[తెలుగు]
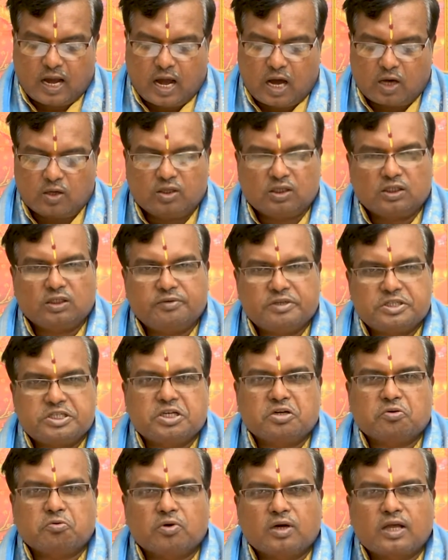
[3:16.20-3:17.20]
ఆరోగ్య
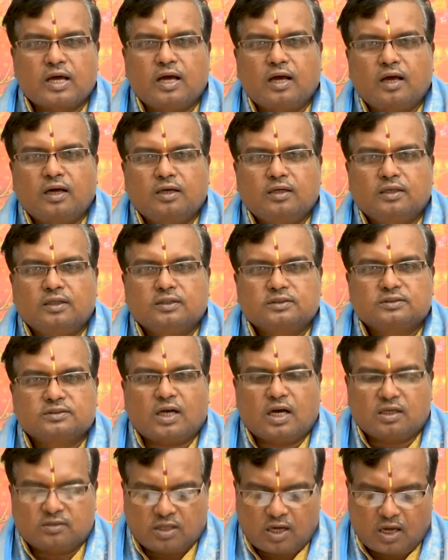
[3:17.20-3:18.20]
విషయం కూడా
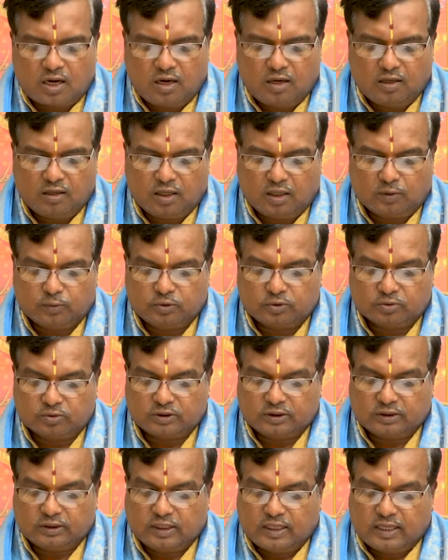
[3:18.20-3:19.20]
సాధారణంగా
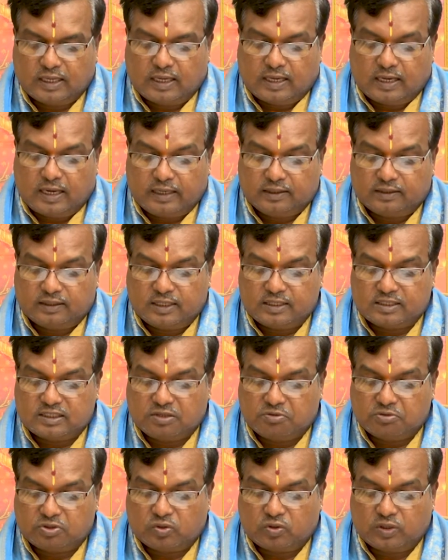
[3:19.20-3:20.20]
ఉంటుంది అయితే
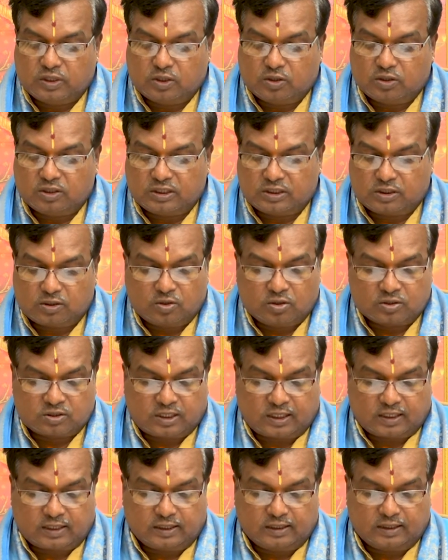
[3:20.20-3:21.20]
జీవితం రెండో దశలో
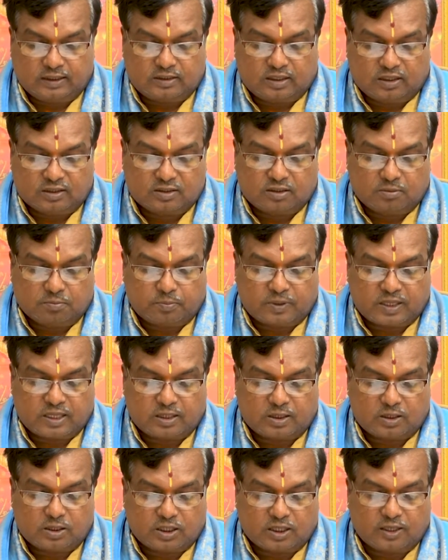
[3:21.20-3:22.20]
చక్కటి ధన
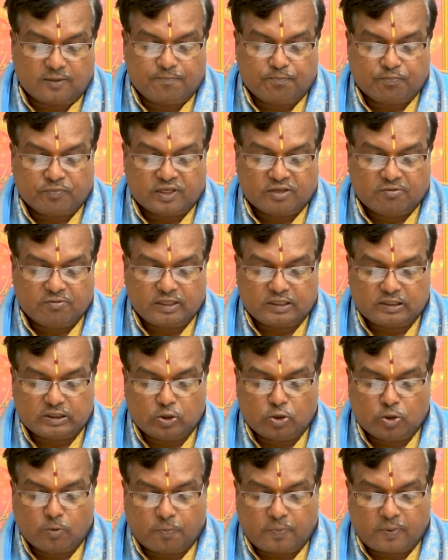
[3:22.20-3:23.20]
సంపాదన
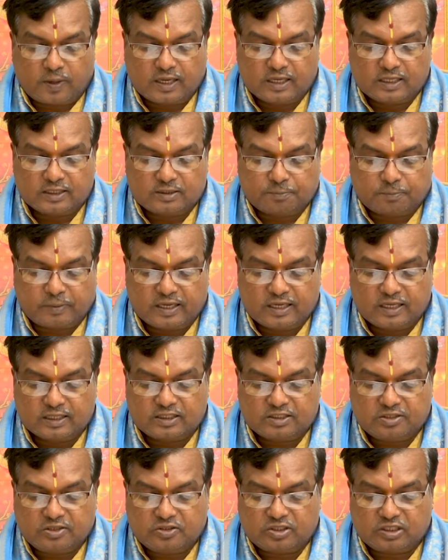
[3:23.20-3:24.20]
వ్యక్తిలో పరిణతి
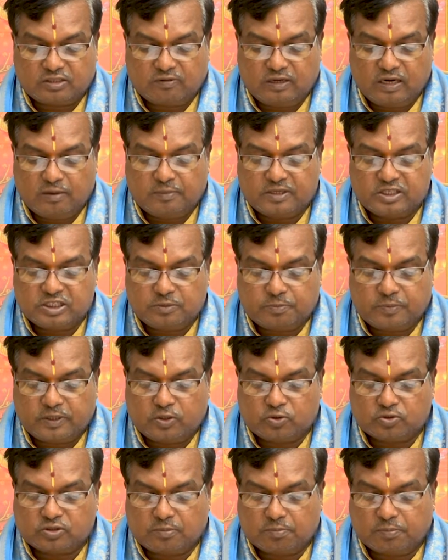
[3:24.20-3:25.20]
పరిణతి చెందటం వల్ల మంచి
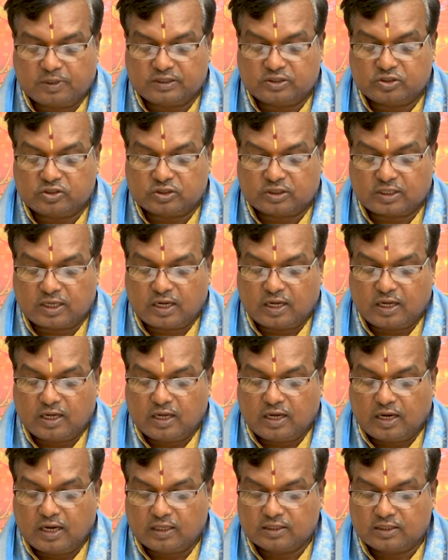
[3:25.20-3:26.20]
పేరు సంపాదించుట
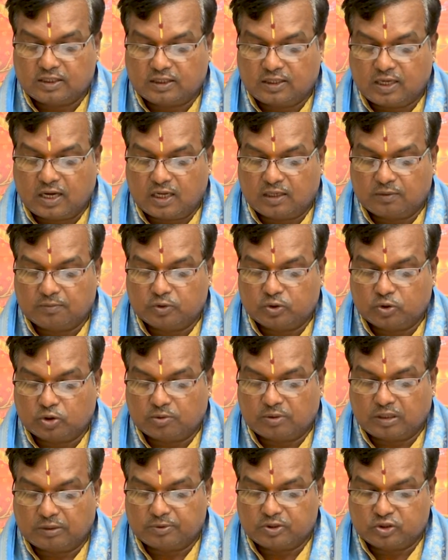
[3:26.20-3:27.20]
అధికారం
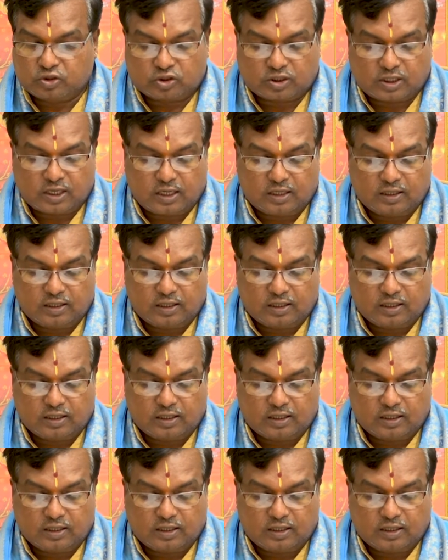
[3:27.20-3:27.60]
యోగం లభించుట